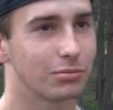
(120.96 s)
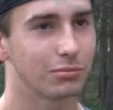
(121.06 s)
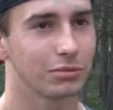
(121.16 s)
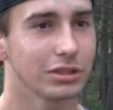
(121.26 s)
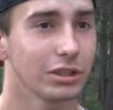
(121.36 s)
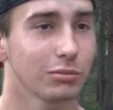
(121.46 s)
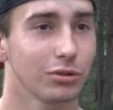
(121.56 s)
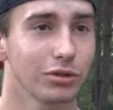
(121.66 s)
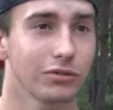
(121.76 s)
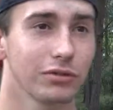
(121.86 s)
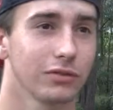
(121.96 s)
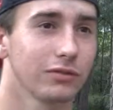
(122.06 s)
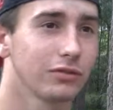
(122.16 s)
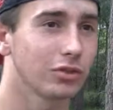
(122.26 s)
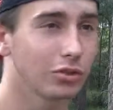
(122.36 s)
Был набор
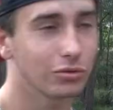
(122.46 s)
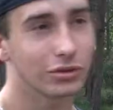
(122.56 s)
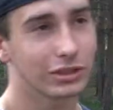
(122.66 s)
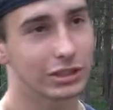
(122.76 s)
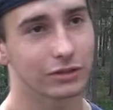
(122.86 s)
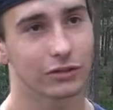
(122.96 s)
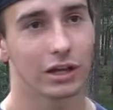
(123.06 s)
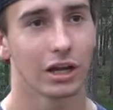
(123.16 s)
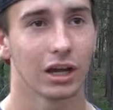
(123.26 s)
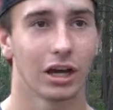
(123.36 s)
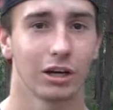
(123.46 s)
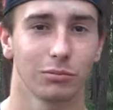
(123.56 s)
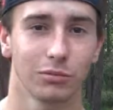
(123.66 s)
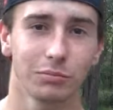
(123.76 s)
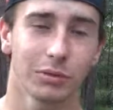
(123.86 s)
в школу лидеров. А,
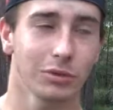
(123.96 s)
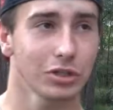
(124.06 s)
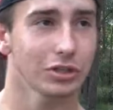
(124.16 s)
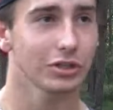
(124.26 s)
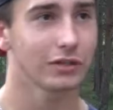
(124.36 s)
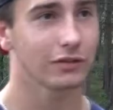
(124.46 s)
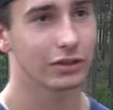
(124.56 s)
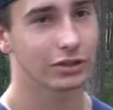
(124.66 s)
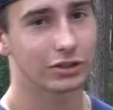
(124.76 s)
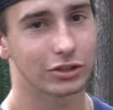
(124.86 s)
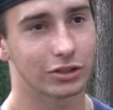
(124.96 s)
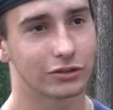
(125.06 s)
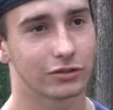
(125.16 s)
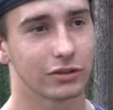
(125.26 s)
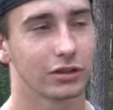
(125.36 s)
мы помощники
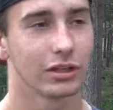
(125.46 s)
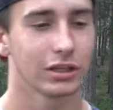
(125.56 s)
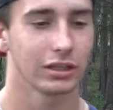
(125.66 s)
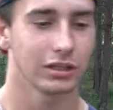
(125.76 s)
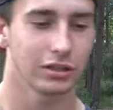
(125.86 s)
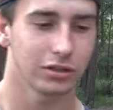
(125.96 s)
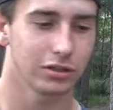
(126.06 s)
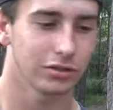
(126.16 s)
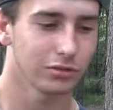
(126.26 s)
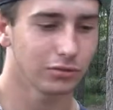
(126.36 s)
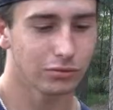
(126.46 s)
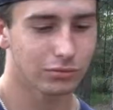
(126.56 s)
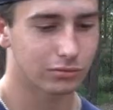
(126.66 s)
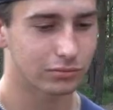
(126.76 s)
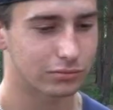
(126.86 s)
волонтеров. И ну,
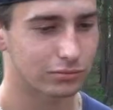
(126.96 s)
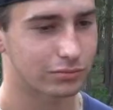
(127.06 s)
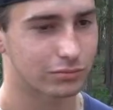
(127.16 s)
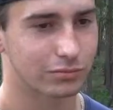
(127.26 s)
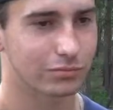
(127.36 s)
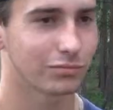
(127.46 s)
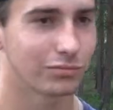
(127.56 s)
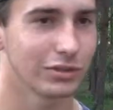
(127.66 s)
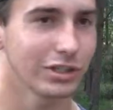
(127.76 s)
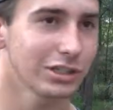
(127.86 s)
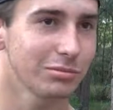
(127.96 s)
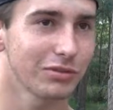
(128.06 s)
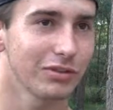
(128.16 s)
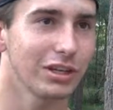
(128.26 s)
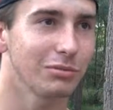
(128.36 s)
нас
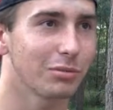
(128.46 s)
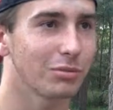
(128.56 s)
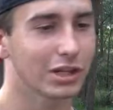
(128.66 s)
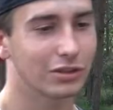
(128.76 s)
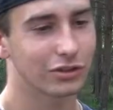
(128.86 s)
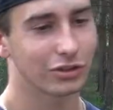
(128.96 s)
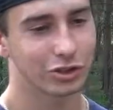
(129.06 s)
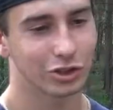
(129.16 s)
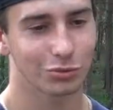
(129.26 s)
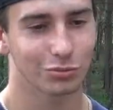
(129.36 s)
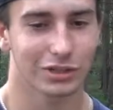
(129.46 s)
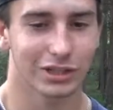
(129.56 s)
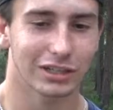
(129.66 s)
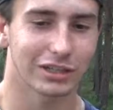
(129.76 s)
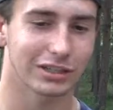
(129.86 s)
отправляли помогать волонтерами, и
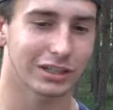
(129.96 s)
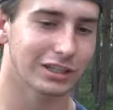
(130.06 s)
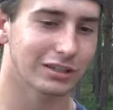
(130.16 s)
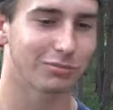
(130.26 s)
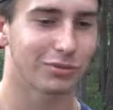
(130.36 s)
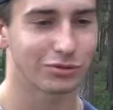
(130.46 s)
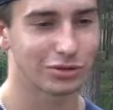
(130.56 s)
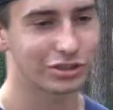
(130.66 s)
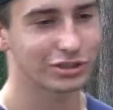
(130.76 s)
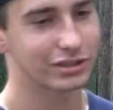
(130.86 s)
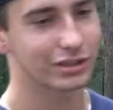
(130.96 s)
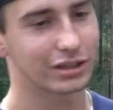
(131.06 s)
как-то так получилось.